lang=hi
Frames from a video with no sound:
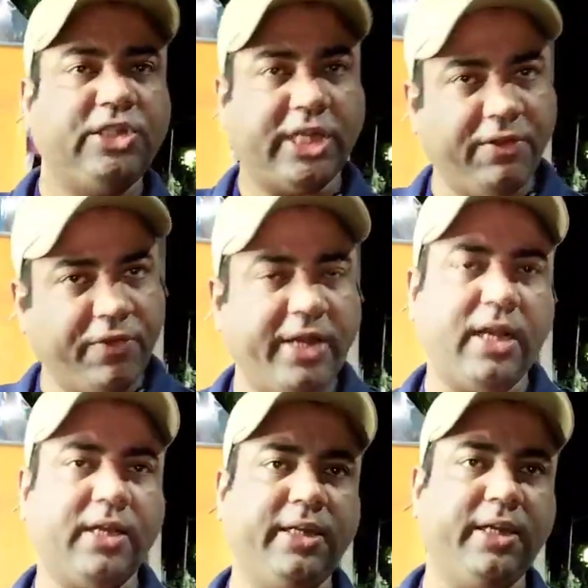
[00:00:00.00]
चिकन फ्राई
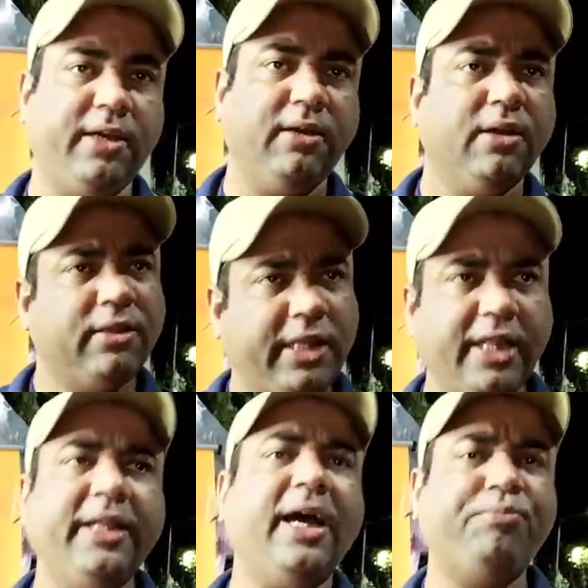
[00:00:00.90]
ट्राई करिए
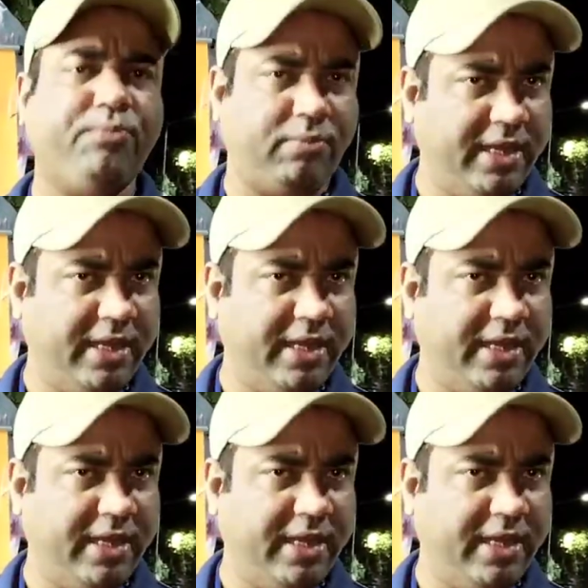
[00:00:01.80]
धीरे धीरे आप